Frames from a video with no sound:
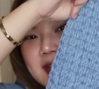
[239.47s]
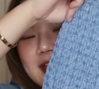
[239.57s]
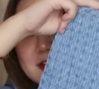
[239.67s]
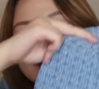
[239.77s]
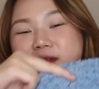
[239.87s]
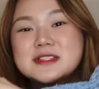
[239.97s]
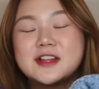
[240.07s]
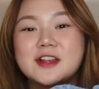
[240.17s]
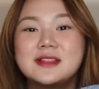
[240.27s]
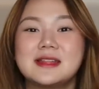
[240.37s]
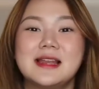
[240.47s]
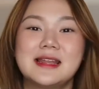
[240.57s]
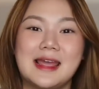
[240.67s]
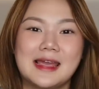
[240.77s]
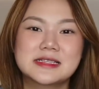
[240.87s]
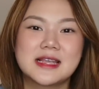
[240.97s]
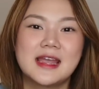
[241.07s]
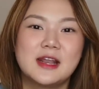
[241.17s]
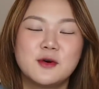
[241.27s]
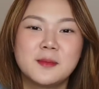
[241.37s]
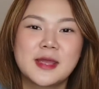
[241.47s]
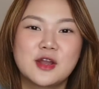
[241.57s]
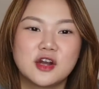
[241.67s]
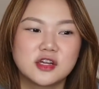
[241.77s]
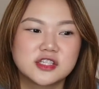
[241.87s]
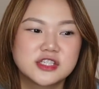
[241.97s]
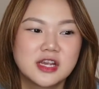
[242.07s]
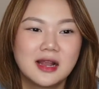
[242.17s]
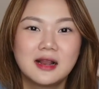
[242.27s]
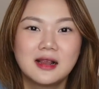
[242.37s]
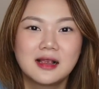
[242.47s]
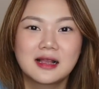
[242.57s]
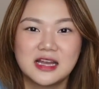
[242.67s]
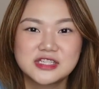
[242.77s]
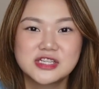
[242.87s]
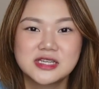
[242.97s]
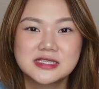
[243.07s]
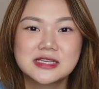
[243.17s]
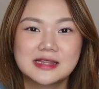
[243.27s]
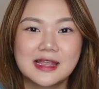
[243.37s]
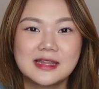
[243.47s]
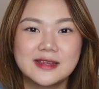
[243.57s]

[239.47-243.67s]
And yung skirt nila na XL, oh my gosh, kasha siya sa 10